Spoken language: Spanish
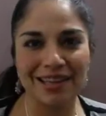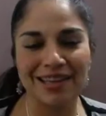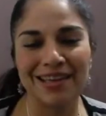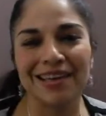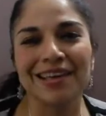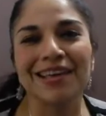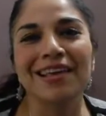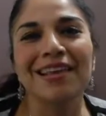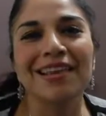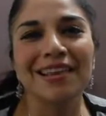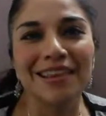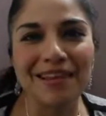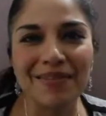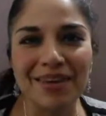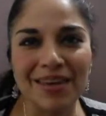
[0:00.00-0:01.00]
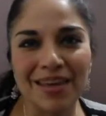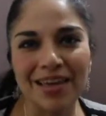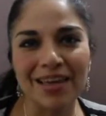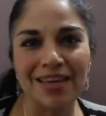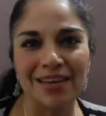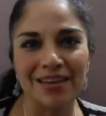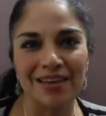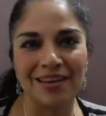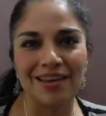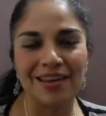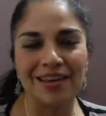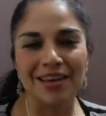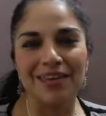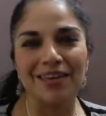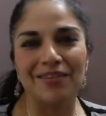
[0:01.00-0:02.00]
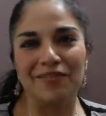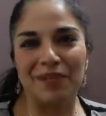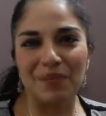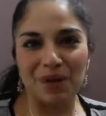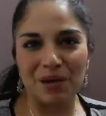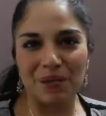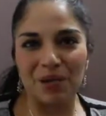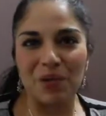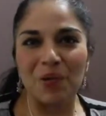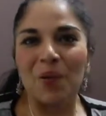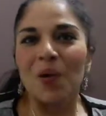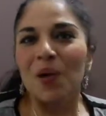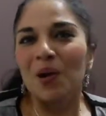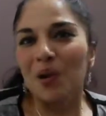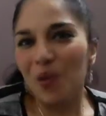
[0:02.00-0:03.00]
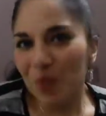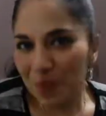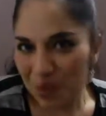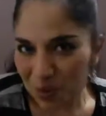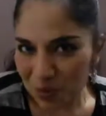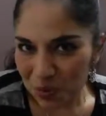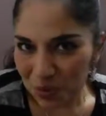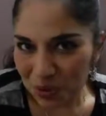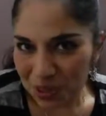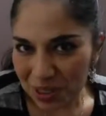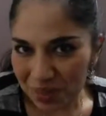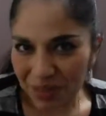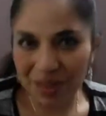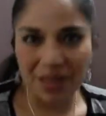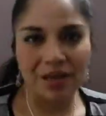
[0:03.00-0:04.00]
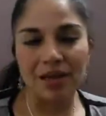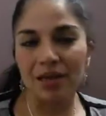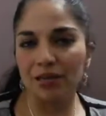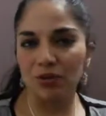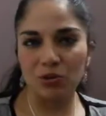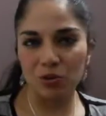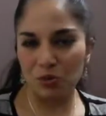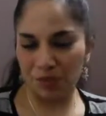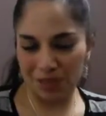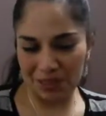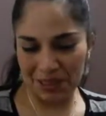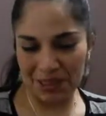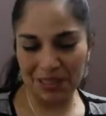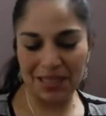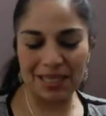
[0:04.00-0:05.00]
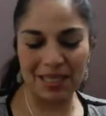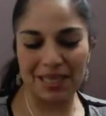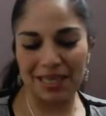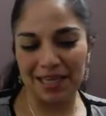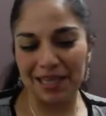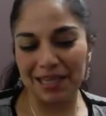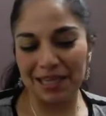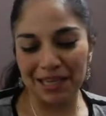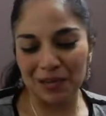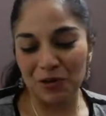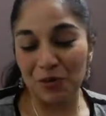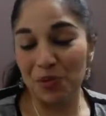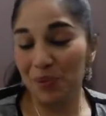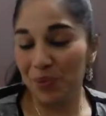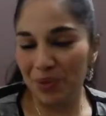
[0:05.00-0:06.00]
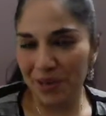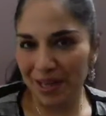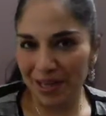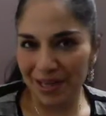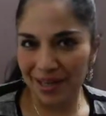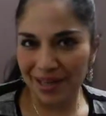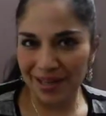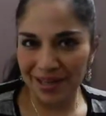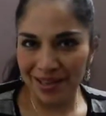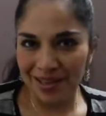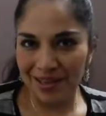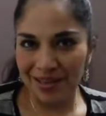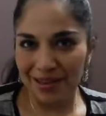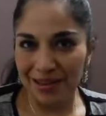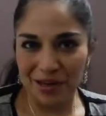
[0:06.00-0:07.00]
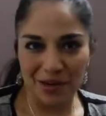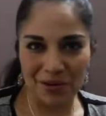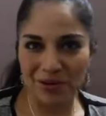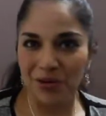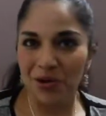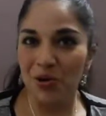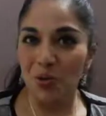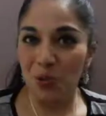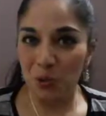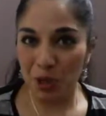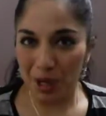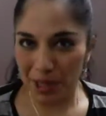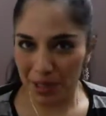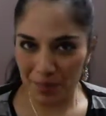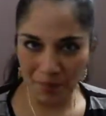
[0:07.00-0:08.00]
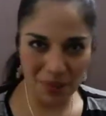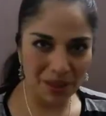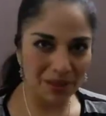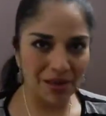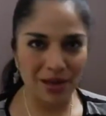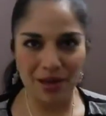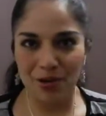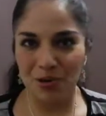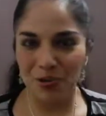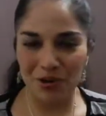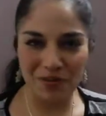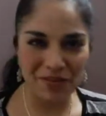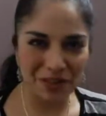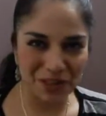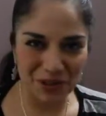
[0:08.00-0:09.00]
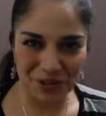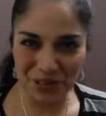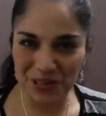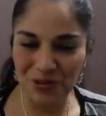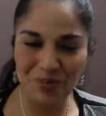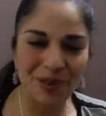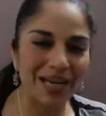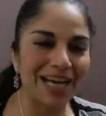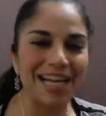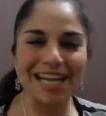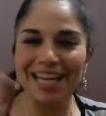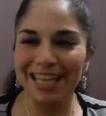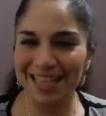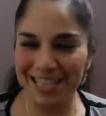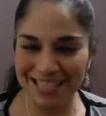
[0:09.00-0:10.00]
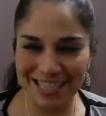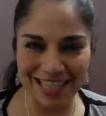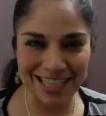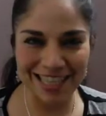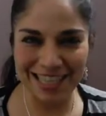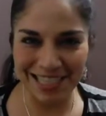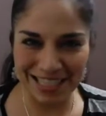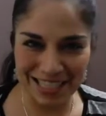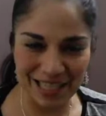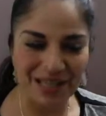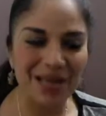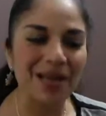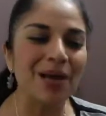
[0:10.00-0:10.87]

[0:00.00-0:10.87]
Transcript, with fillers: de, vida y, enfermarme lo menos posible, que eso no me exenta de, que no me pueda dar una gripita o una infección estomacal, etc. etc.